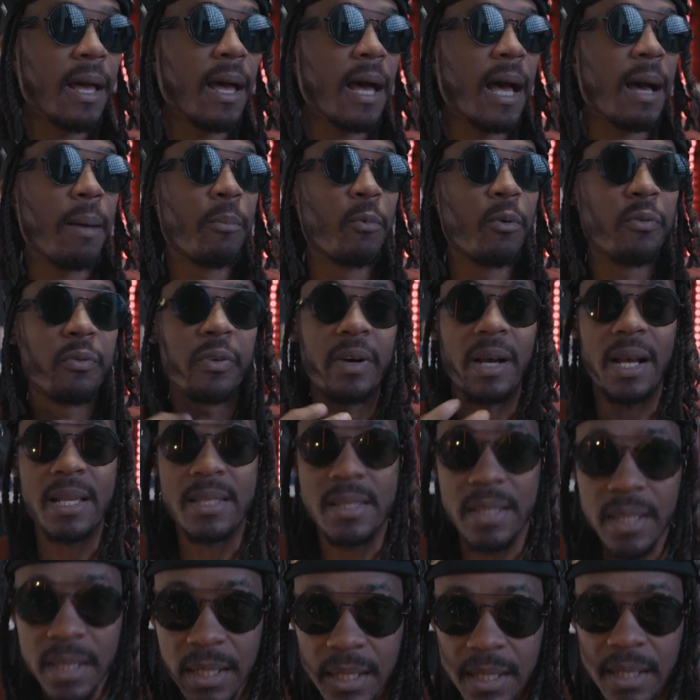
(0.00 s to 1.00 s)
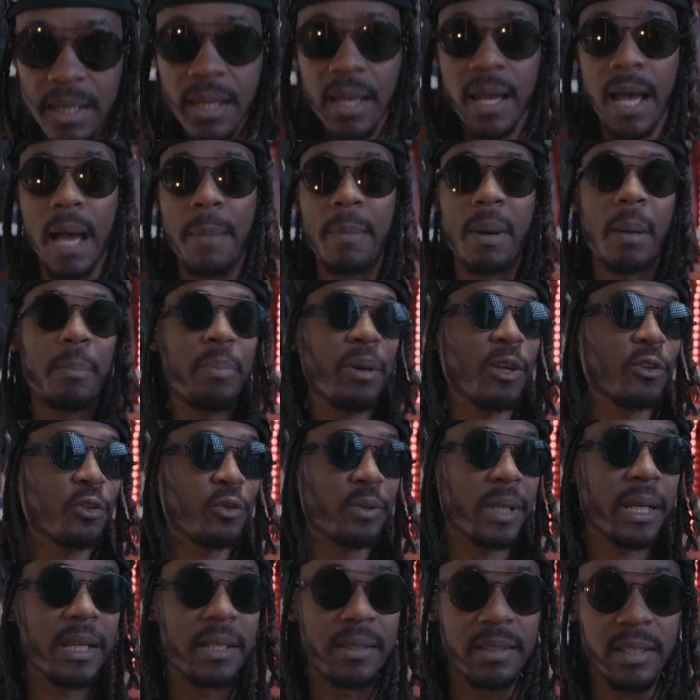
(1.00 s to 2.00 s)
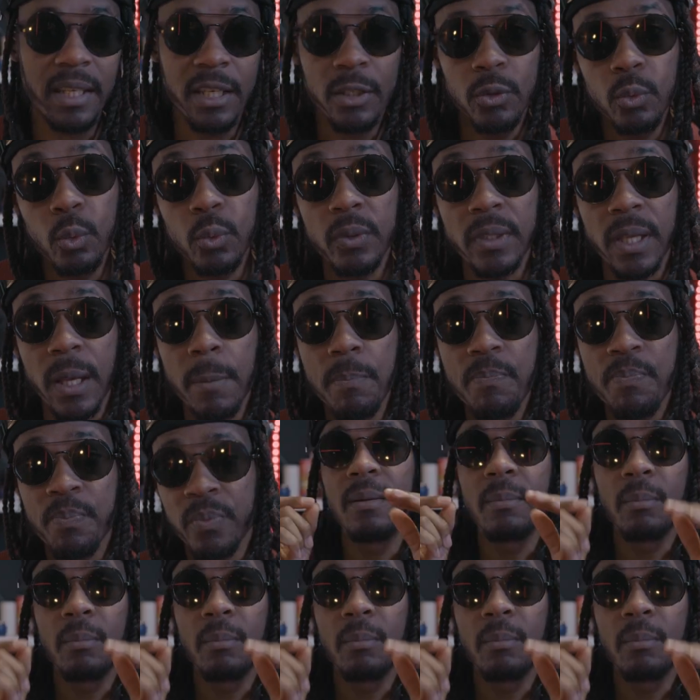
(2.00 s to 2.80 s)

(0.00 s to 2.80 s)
à mon phrasé, à ma personnalité et tout ça.